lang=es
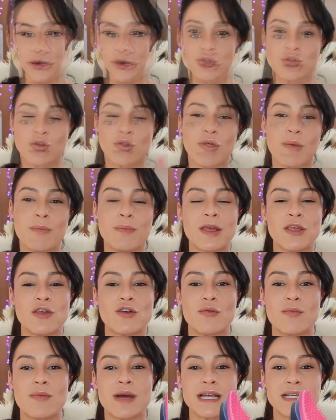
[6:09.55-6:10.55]
Otro
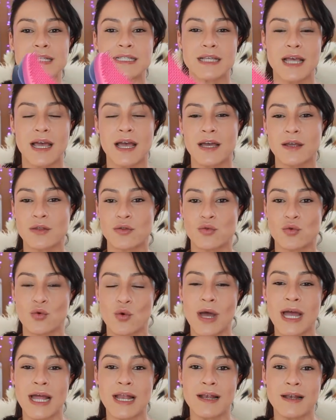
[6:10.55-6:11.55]
cepillo más
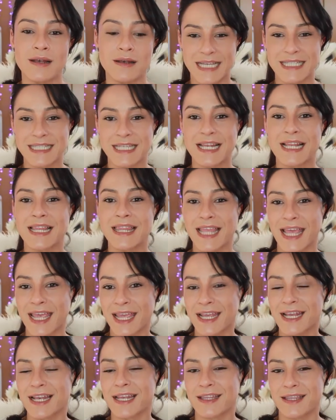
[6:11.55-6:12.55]
actual es el
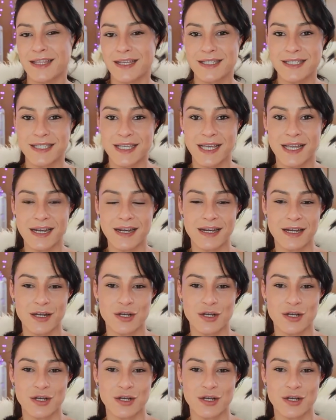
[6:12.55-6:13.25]
Tangly Teaser,